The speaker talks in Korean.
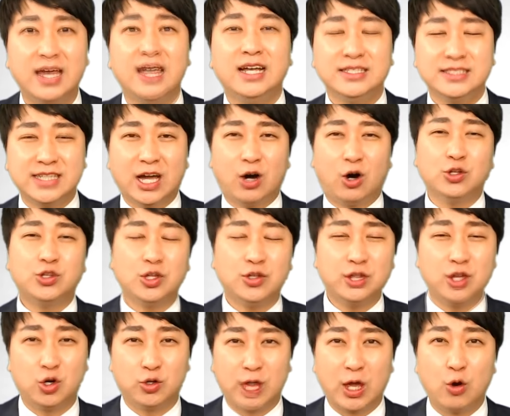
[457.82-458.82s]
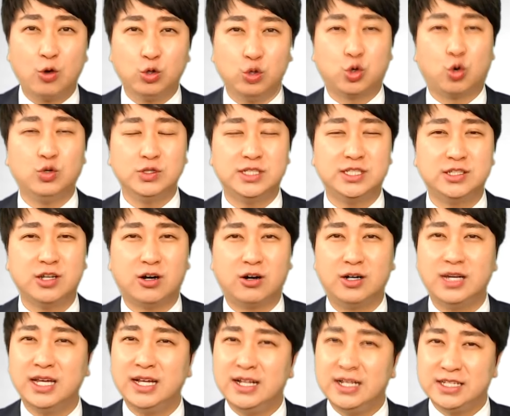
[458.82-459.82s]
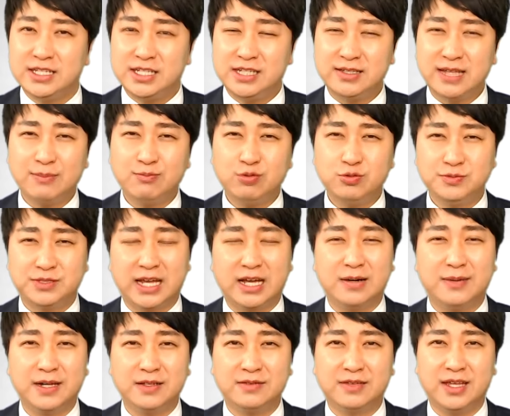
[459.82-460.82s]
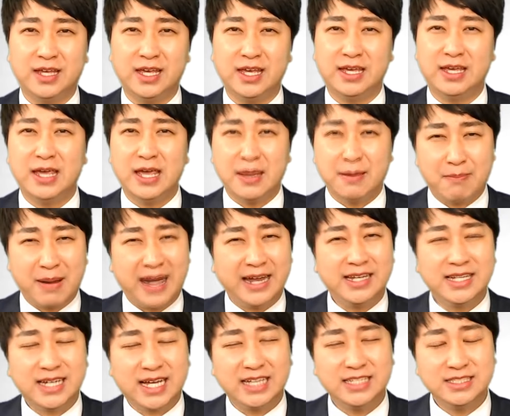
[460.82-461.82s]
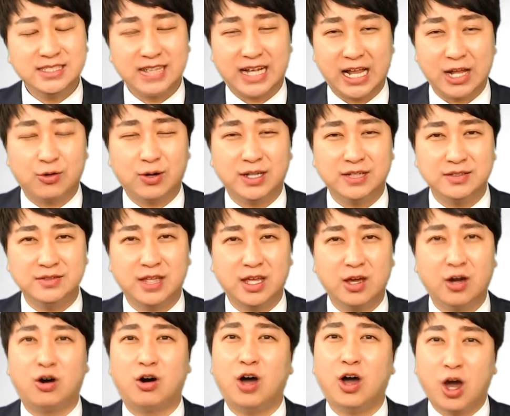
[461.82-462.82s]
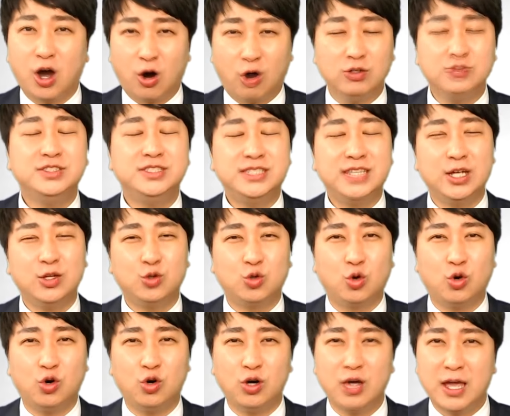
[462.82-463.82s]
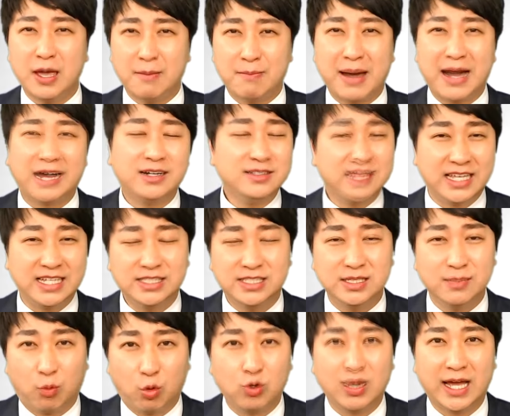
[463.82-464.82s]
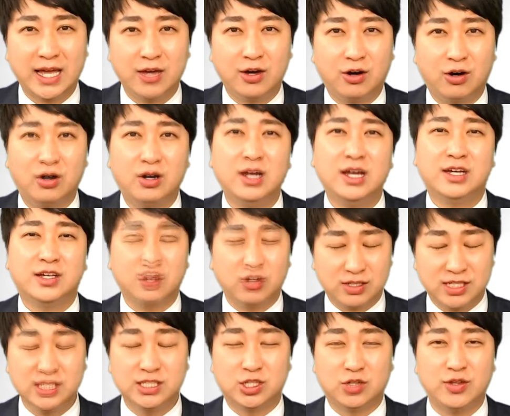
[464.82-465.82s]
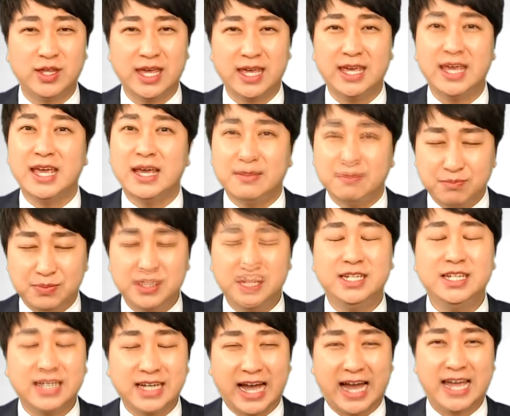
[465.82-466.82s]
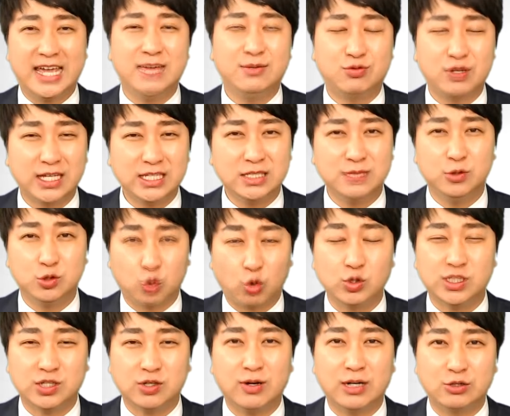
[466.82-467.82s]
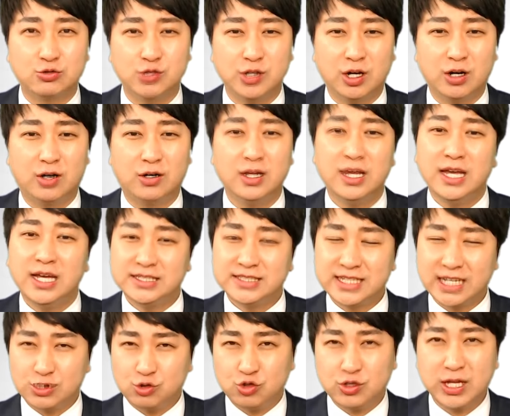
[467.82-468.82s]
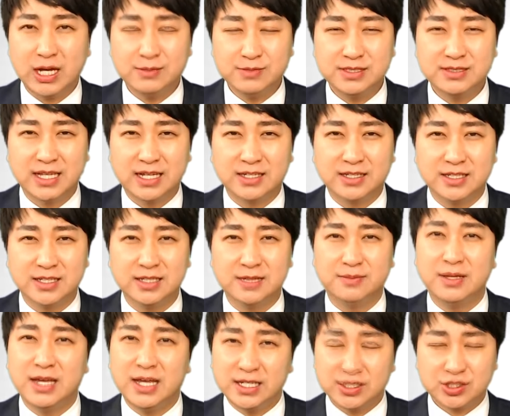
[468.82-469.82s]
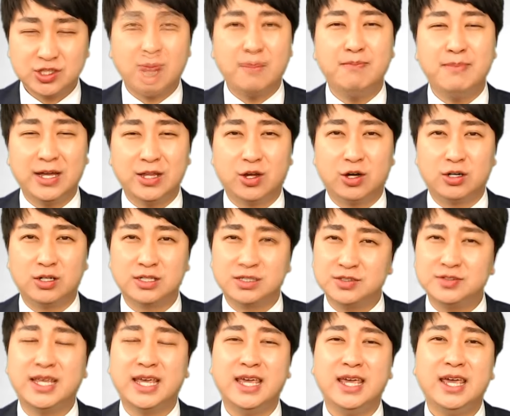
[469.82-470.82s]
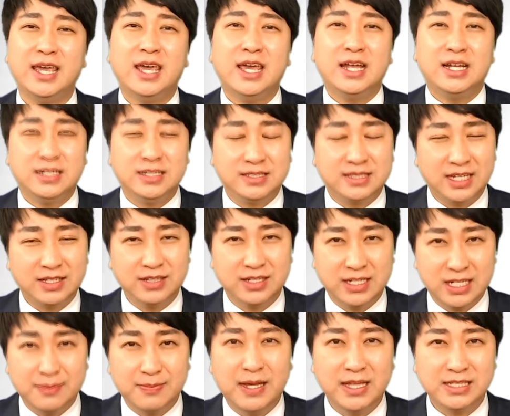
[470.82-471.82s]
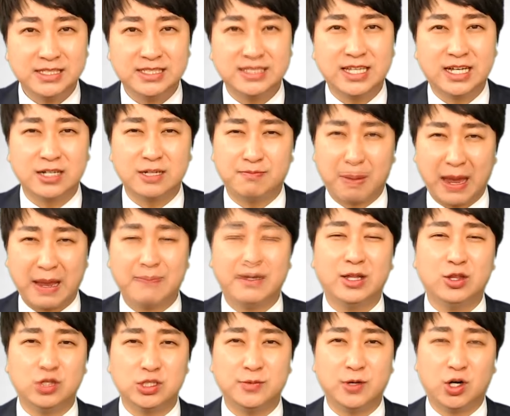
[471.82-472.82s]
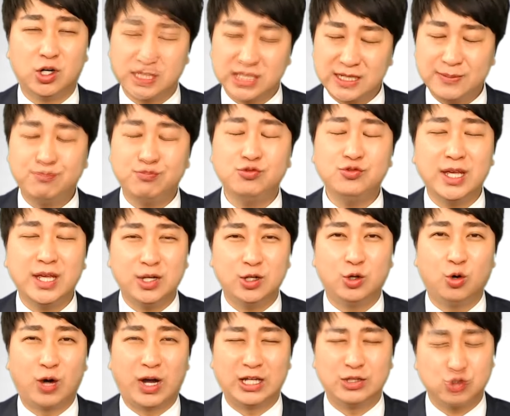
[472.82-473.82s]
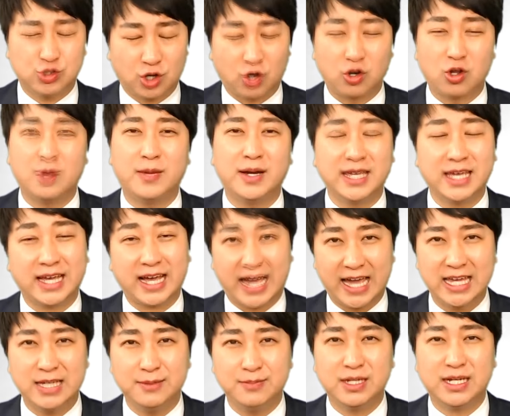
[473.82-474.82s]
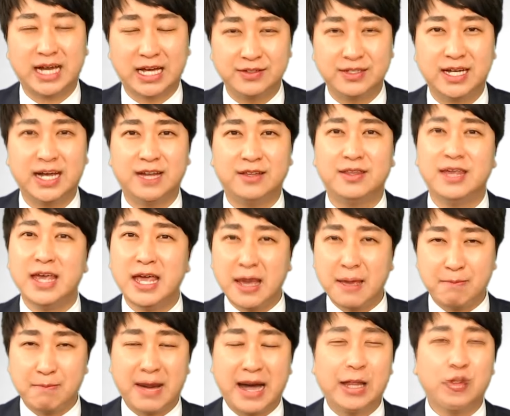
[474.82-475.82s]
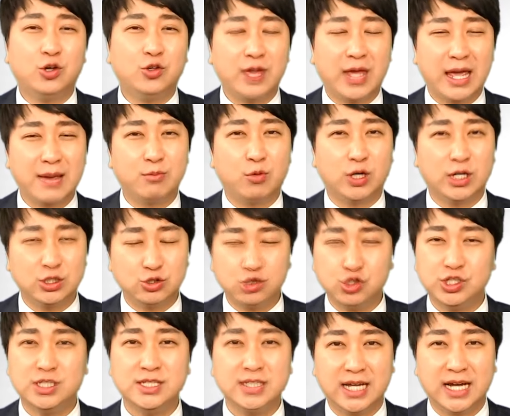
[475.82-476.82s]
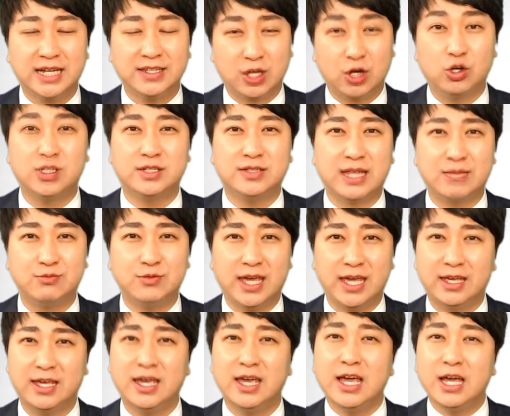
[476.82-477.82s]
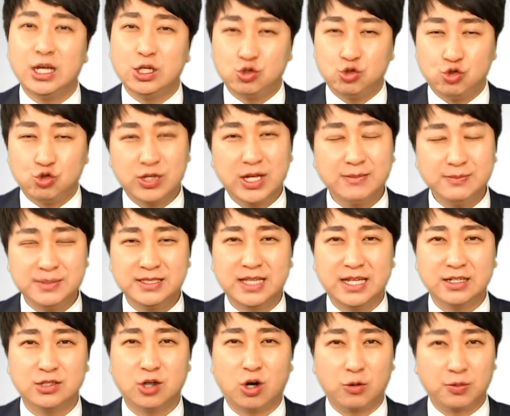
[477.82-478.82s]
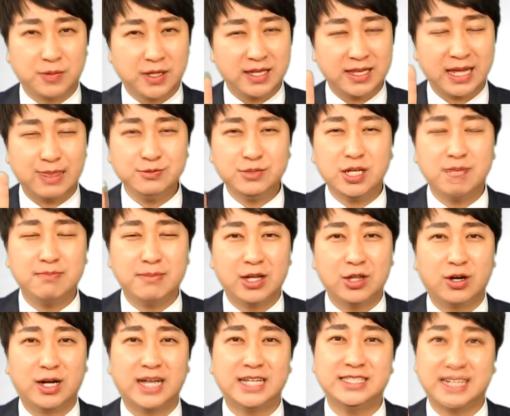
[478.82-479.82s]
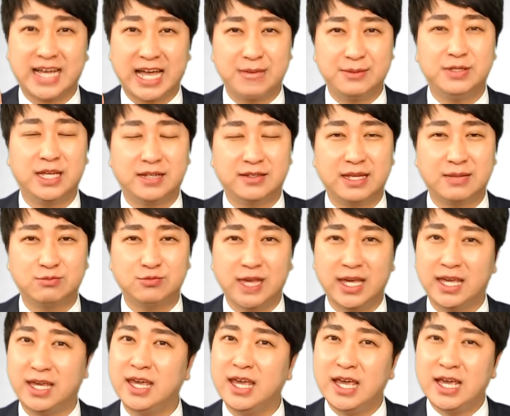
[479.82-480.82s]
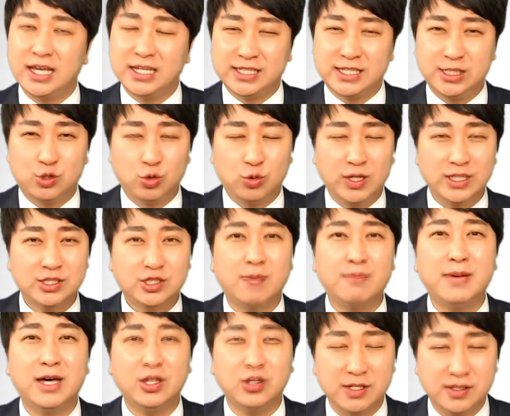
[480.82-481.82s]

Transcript: 자 어떠세요? 내용 좋으시죠? 이 상품 제가 봤을 때말리까지는갈 것 같은데요. 언제 또 막을 낼지 몰라요. 그래서 그 전에 미리 가입을 하시면 좋으실 것 같고요. 자 유산 진단금 천만원 근데 일단은 일반화 진단금 100만원이면 10분의 1로 아주 저렴하게 가입이 가능한 만원의 행복의 추진가 되었기 때문에 유산 진단금 업계 3천만원까지 가입이 되기 때문에 기존에 천만원